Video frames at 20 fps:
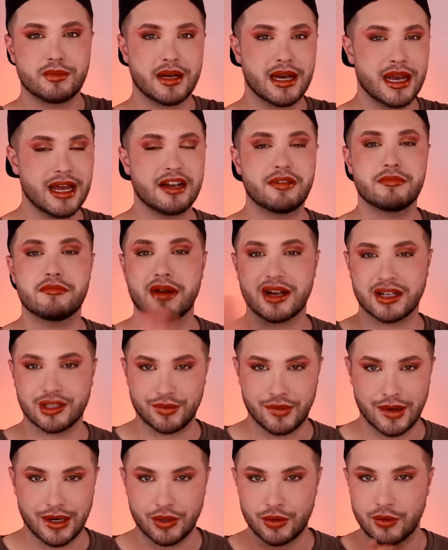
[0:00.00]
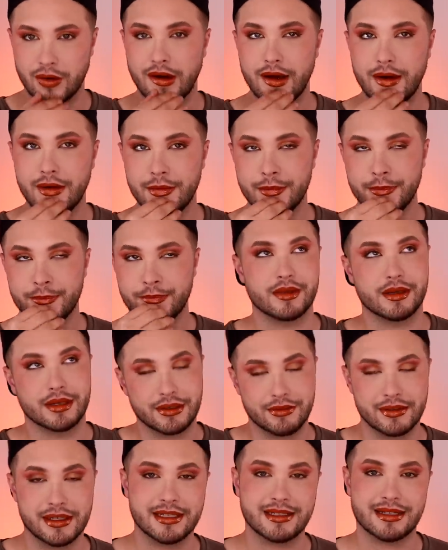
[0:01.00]
Manhattan, Max Factor
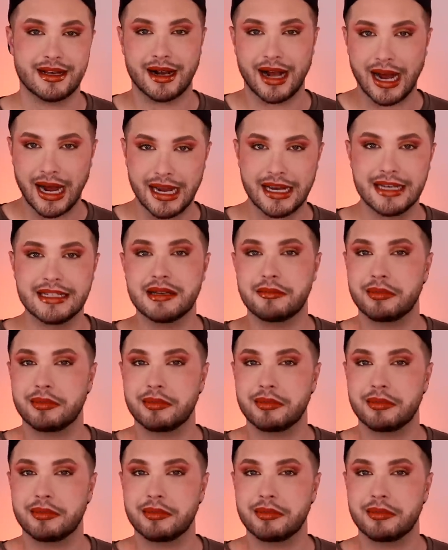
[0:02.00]
ich will nicht sagen eins,